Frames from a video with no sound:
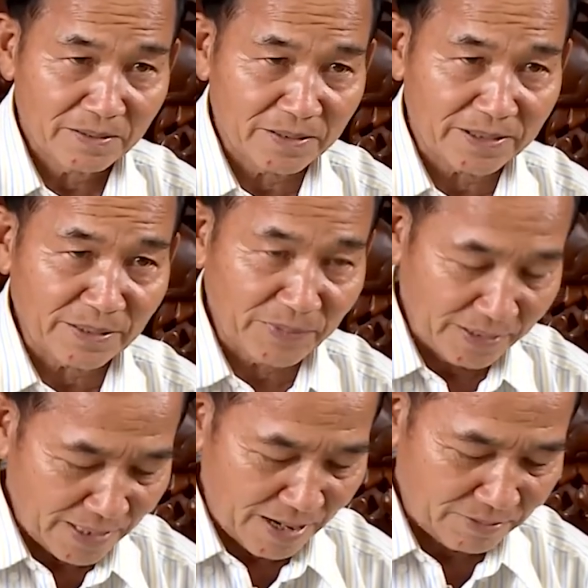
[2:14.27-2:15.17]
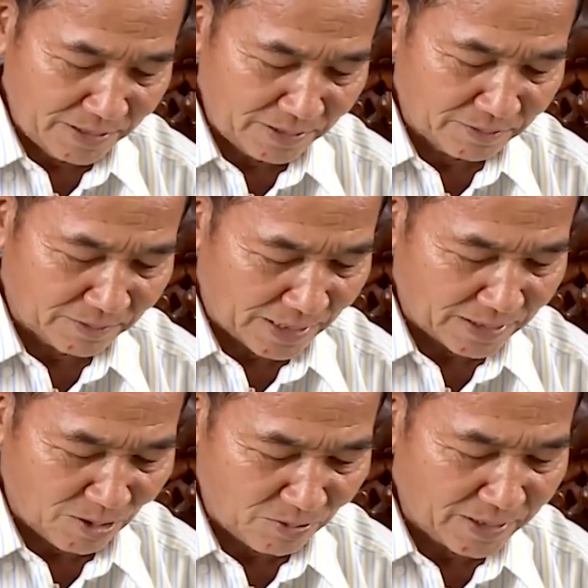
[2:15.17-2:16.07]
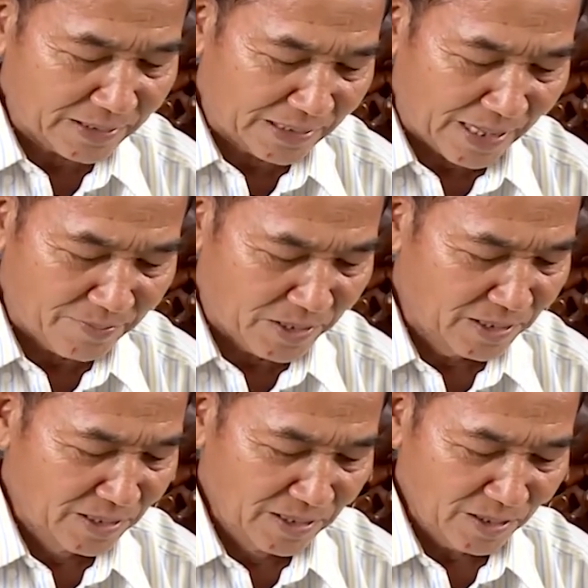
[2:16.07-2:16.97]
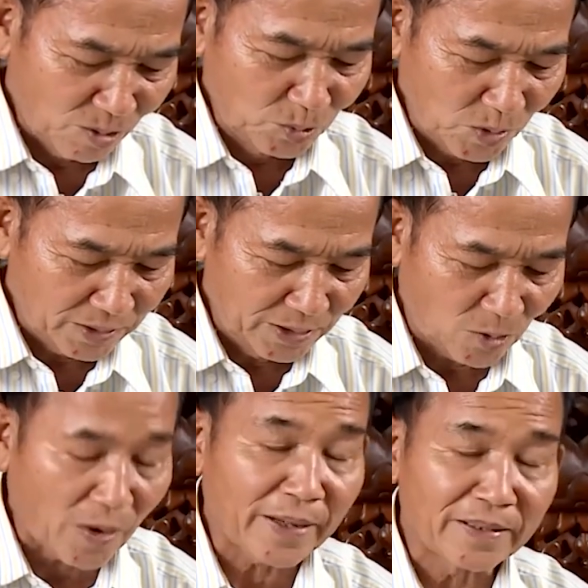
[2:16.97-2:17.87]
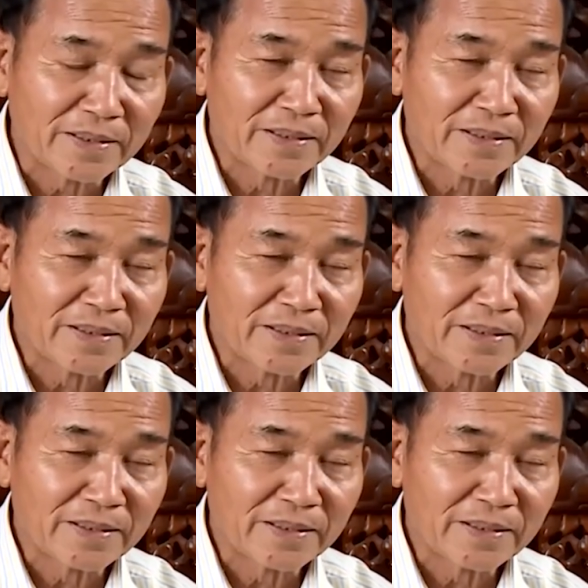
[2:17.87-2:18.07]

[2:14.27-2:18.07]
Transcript: để xem thế nào chứ còn tại sao nó lại thế này mà không thuốc gì khỏi